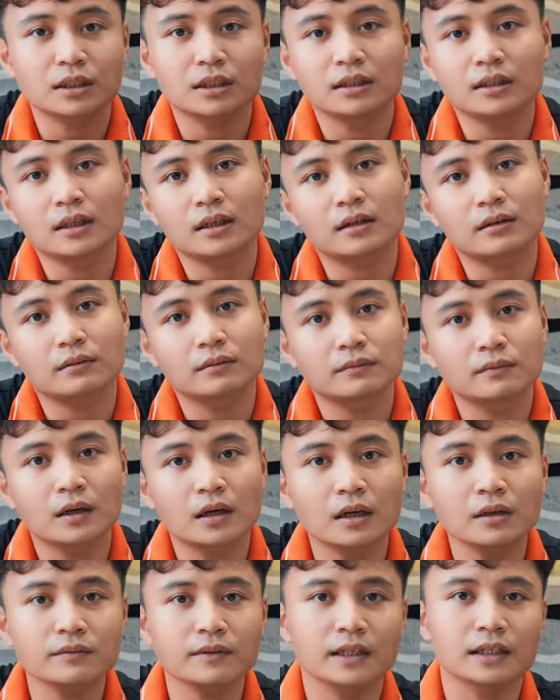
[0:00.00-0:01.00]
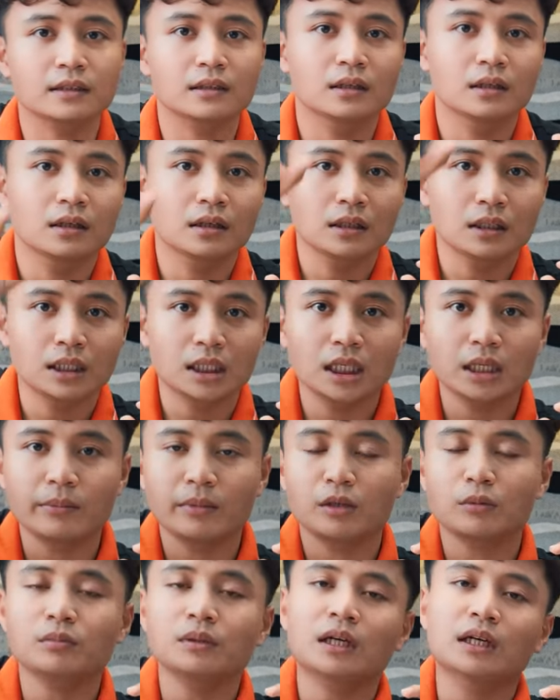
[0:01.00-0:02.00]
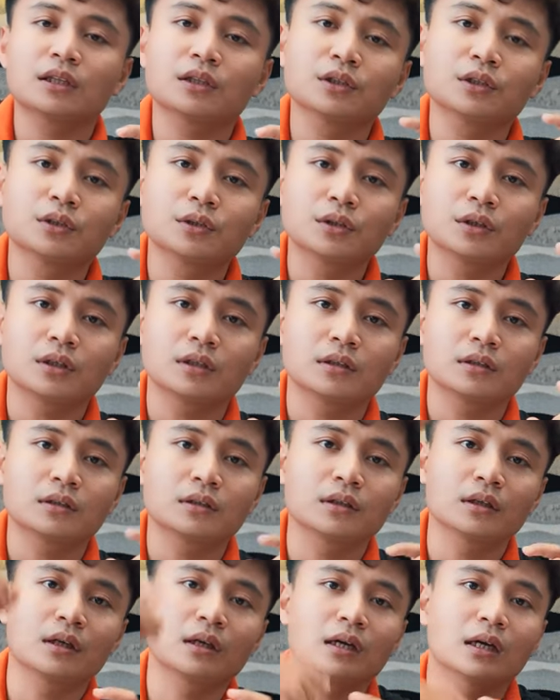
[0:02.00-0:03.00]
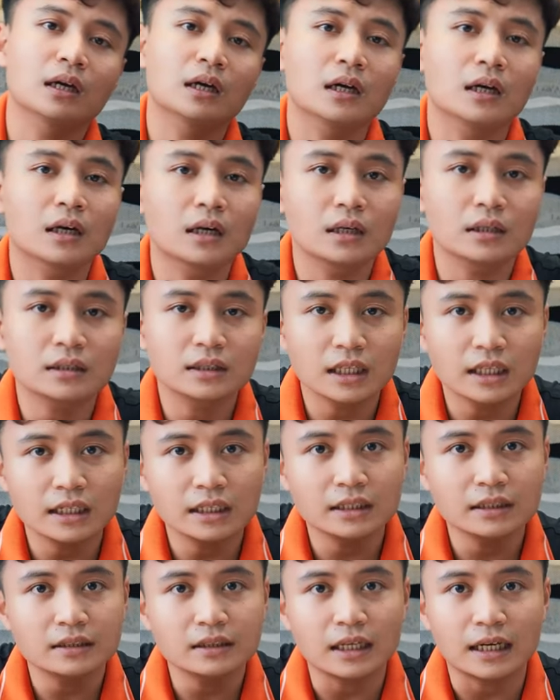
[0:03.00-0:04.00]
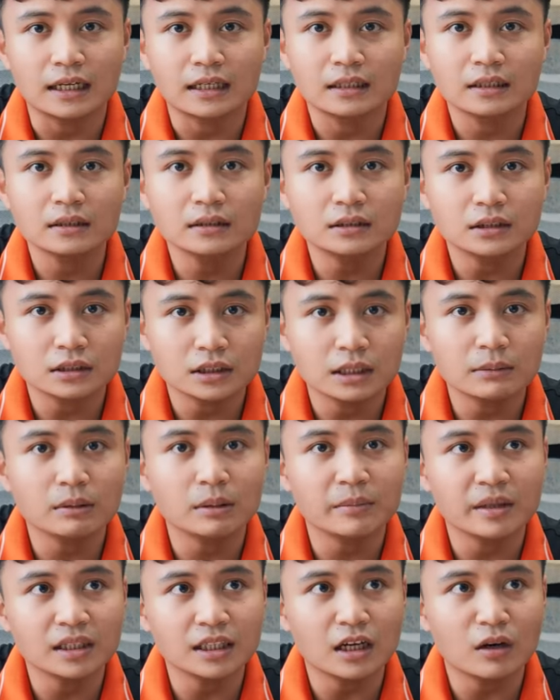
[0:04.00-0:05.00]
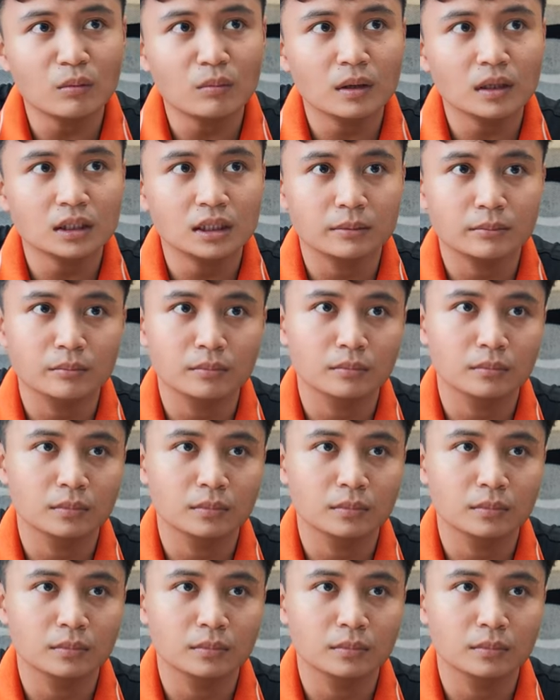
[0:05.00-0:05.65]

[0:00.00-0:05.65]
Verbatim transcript: Thì với việc khi mà chúng ta đưa uh, ti thẳng trực tiếp lên bê tông á, thì